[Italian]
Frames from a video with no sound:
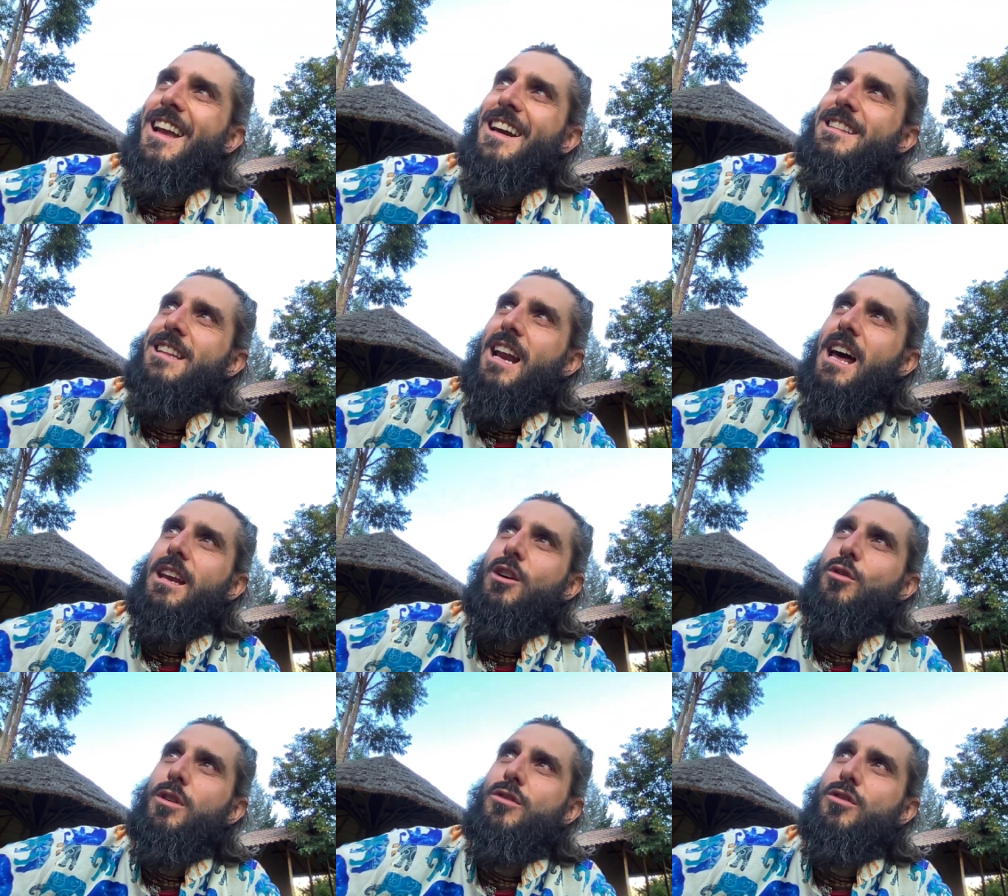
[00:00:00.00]
entrare in
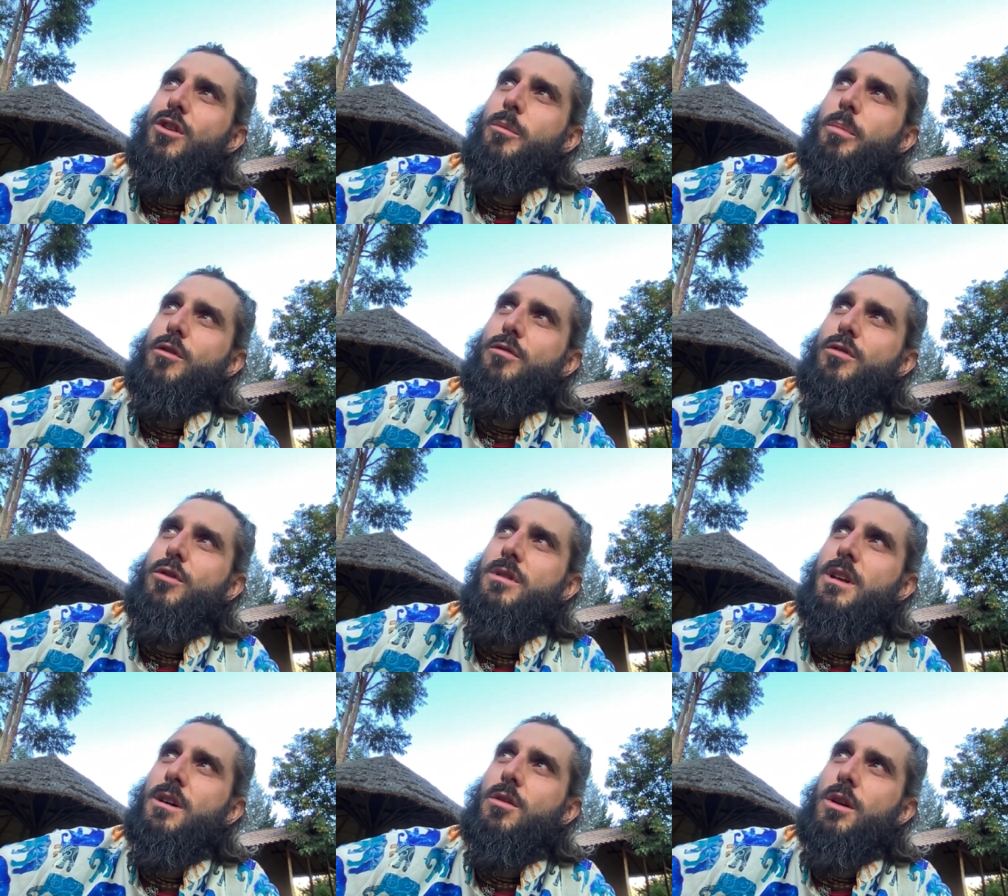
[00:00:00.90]
connessione
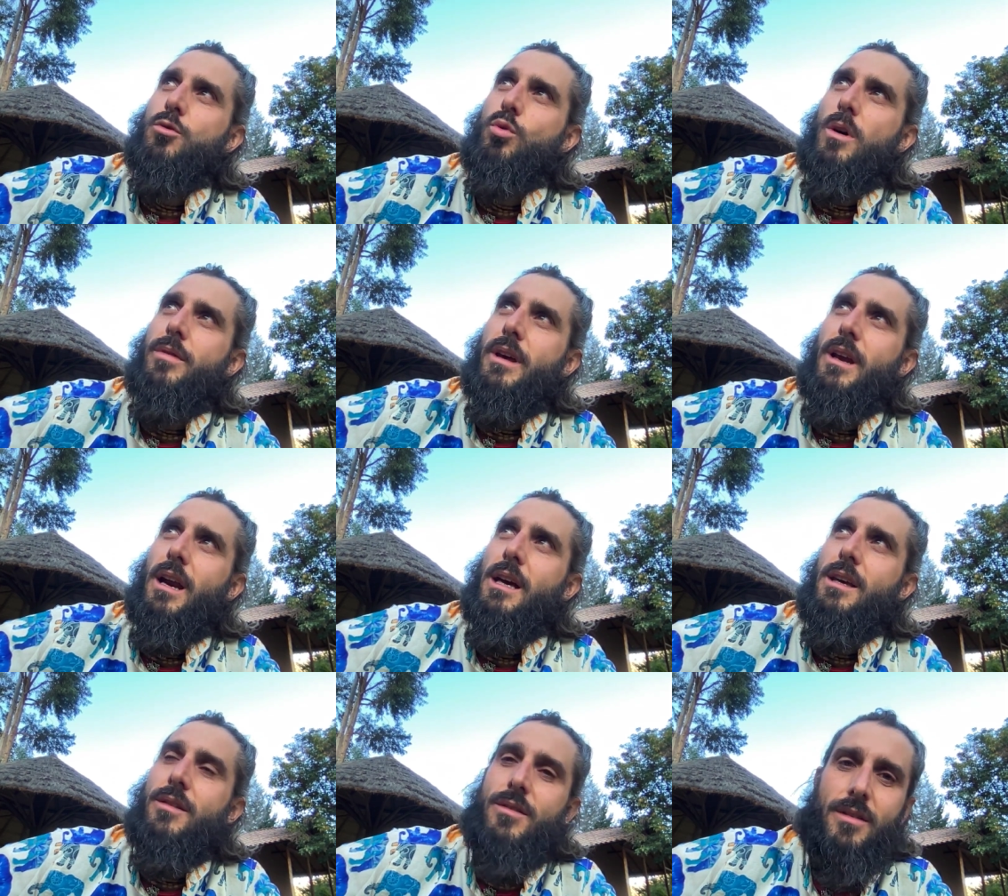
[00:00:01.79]
profonda con la tua vera
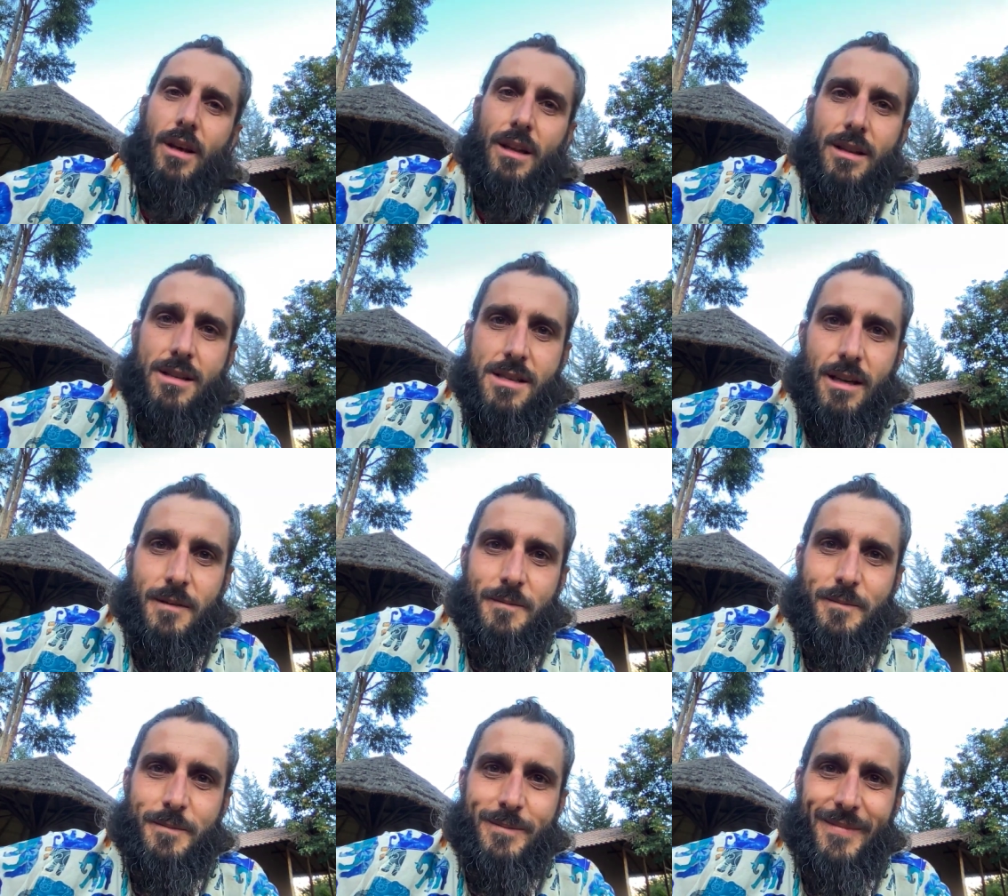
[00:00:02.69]
essenza.
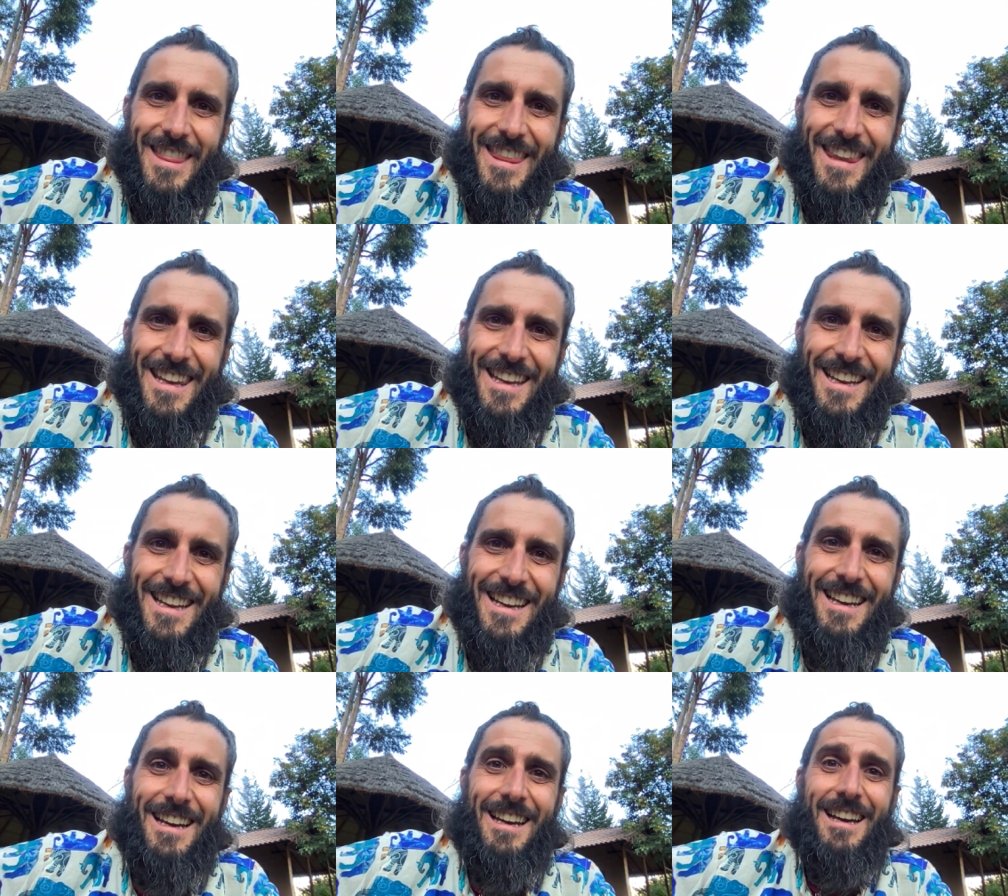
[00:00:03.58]

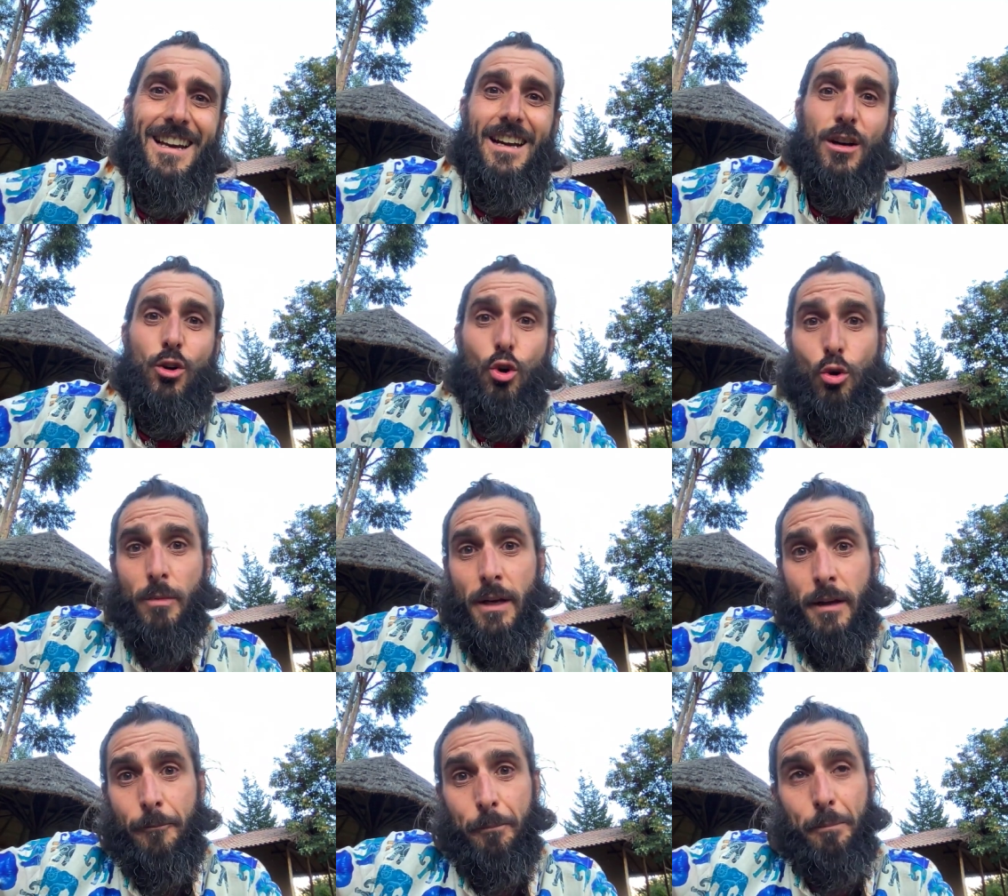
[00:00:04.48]
Come